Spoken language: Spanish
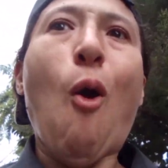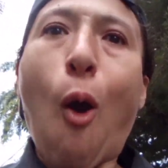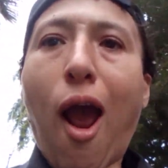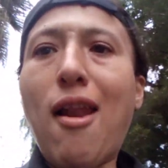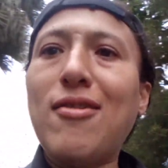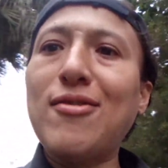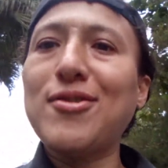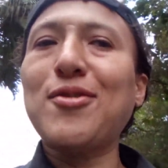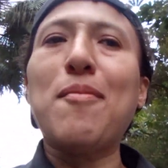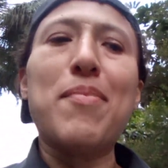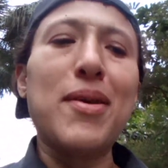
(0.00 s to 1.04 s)
Ojalá nos
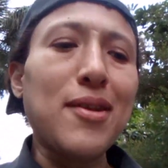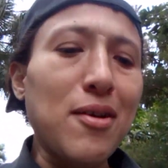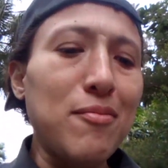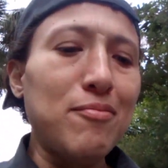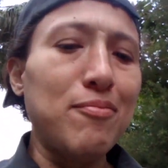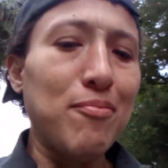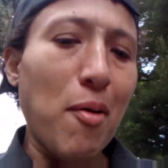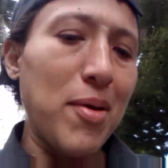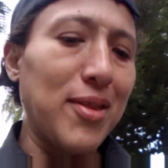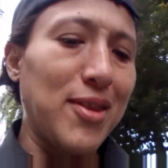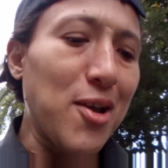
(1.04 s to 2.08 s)
compartan un
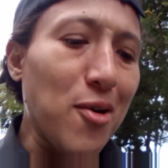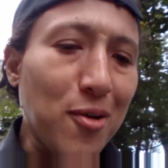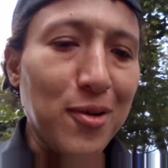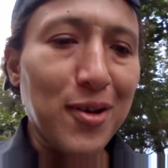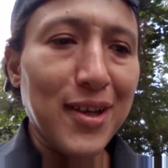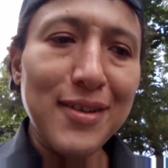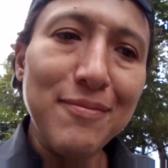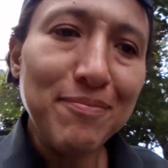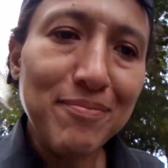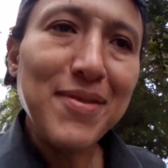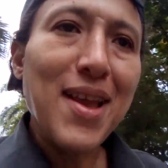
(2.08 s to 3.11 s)
momentico con
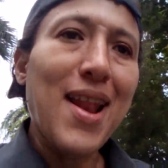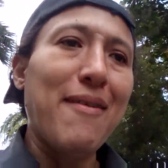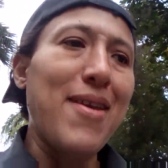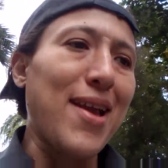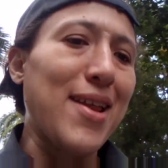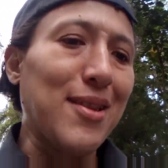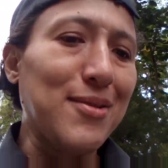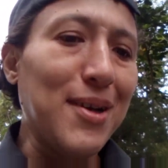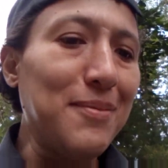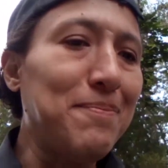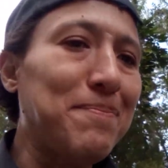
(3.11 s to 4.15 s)
la bella criatura.